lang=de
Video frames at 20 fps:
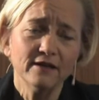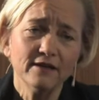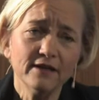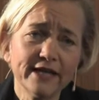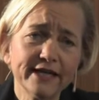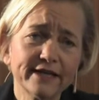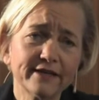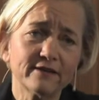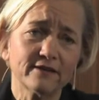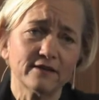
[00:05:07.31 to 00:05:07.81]

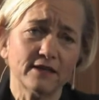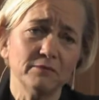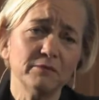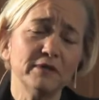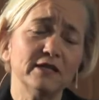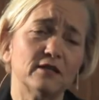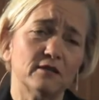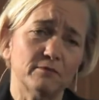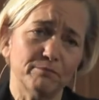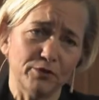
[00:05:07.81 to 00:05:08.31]
nicht
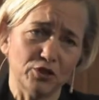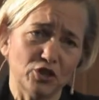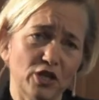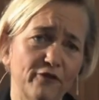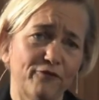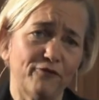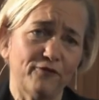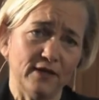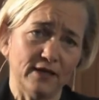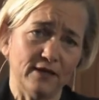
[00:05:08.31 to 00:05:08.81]
damit
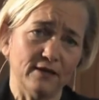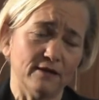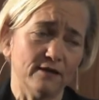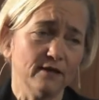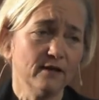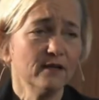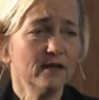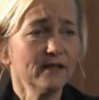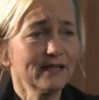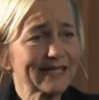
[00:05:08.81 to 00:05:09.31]

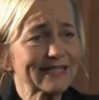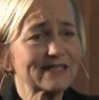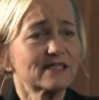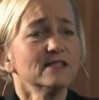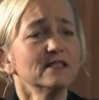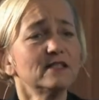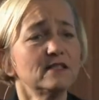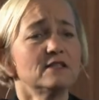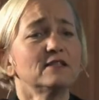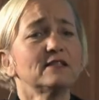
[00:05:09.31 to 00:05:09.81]
beschäftigen,
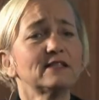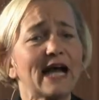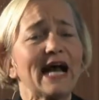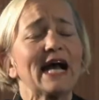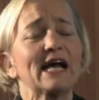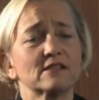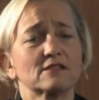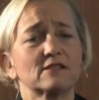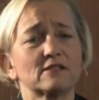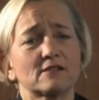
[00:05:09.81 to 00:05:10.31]
dass Sie
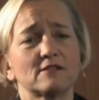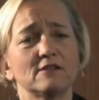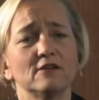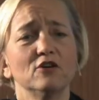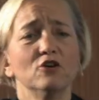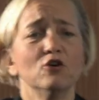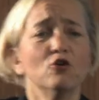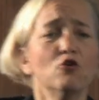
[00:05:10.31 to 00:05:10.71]
das